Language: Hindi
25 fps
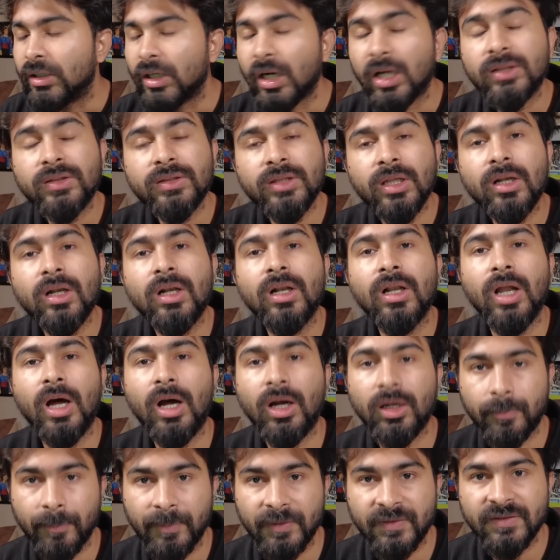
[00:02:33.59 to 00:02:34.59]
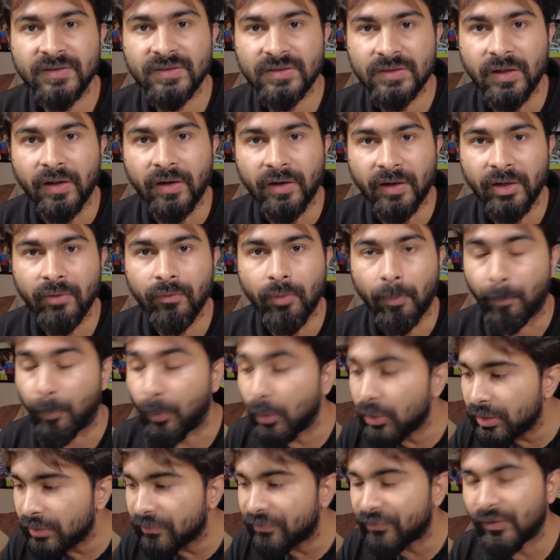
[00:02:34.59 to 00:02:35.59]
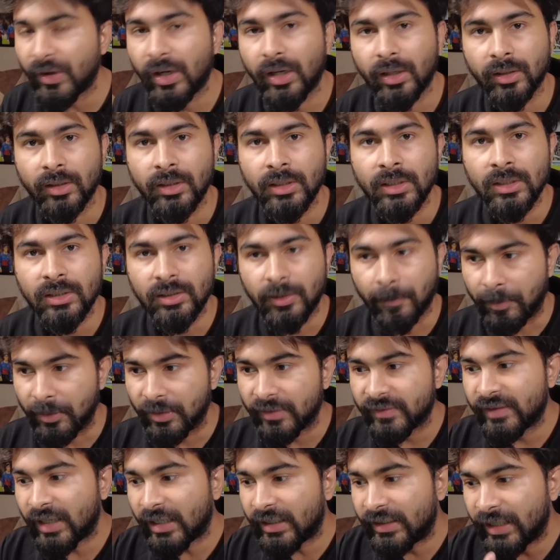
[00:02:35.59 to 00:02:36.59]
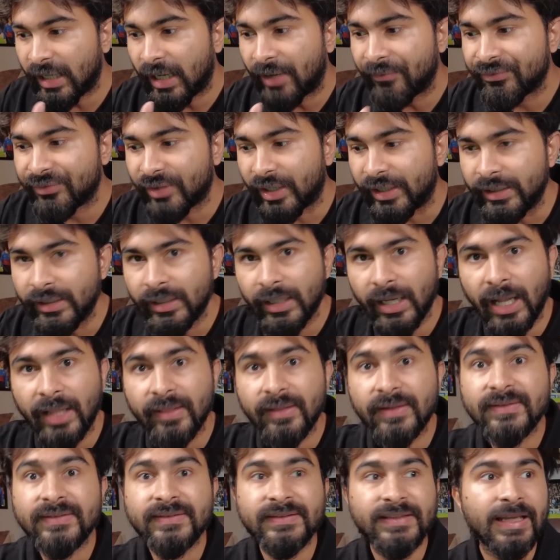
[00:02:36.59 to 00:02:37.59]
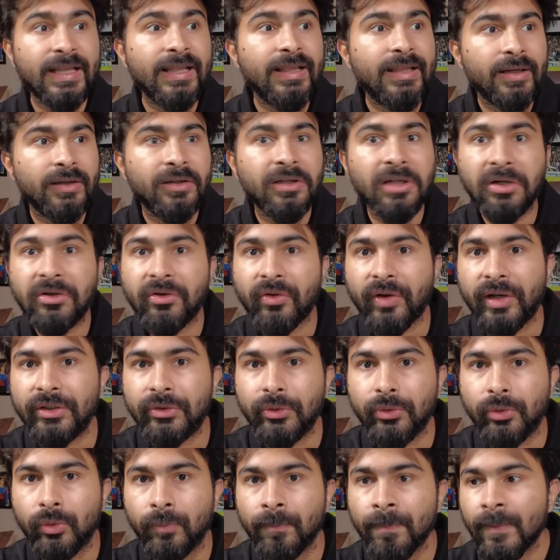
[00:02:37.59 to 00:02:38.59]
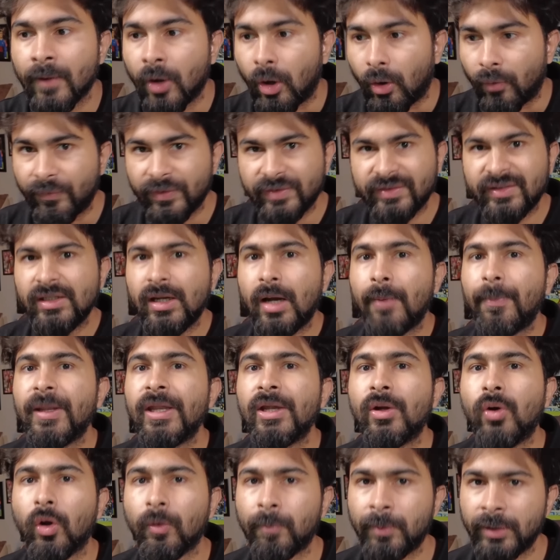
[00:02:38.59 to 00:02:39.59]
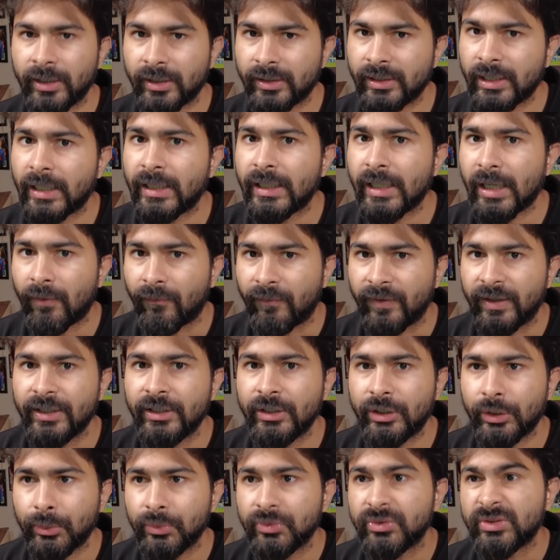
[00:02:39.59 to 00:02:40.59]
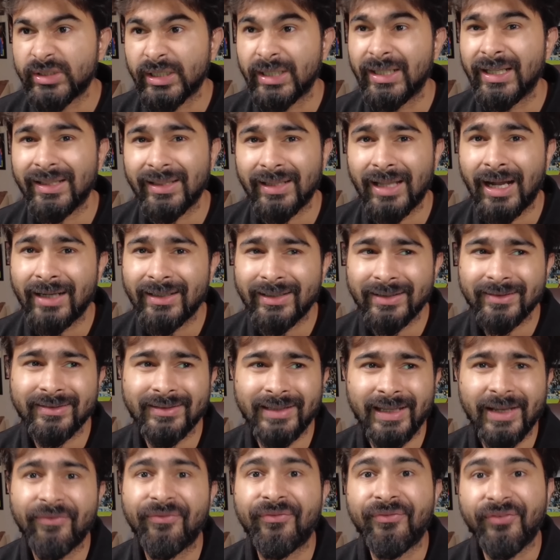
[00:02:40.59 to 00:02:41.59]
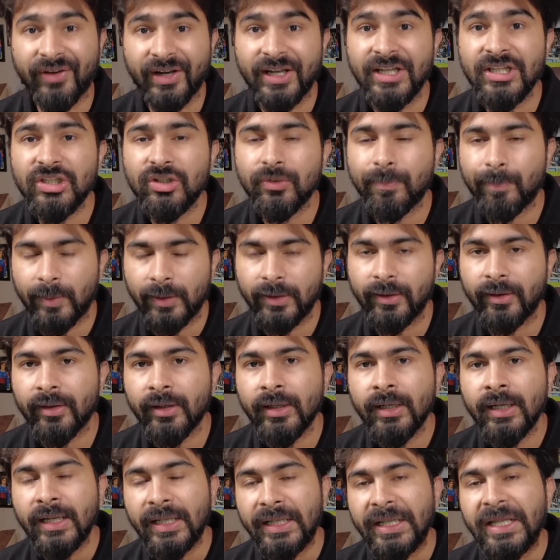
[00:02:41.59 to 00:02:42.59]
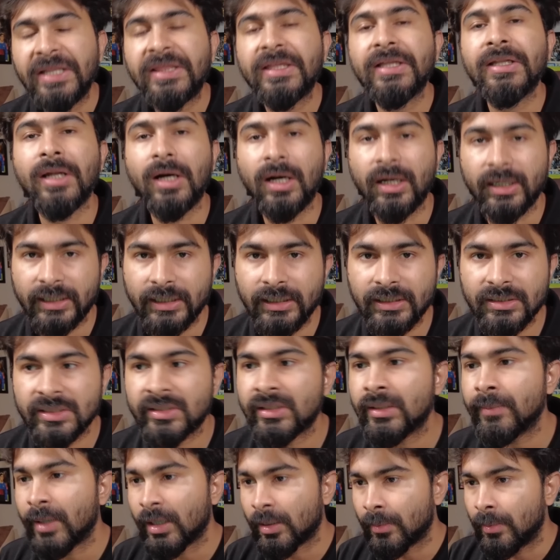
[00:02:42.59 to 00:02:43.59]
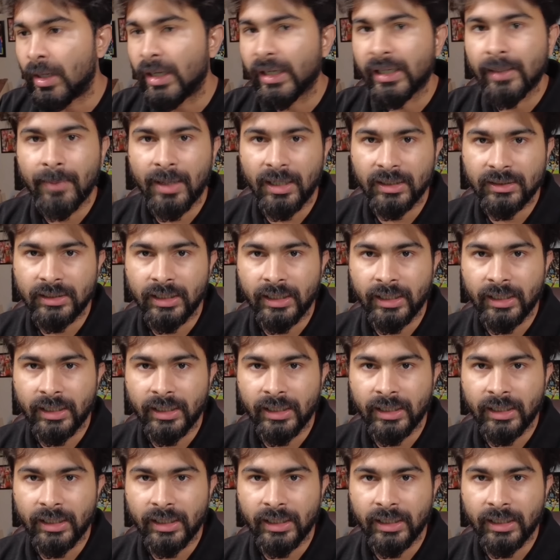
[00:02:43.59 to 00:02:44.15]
खतरनाक बिजनेस कर रहे हैं वो बुंड फाक द प्लेयर्स दैट दे हैव साइन एंड द सेल दैट दे आर ट्राइंग टू डू ऑब्वियसली यहाँ पे एक और प्लेयर दैट दे आर विलिंग टू सेल एंड दैट इज दे फ्रिंज प्लेयर नेथन आकी जिसके बारे में आगे बात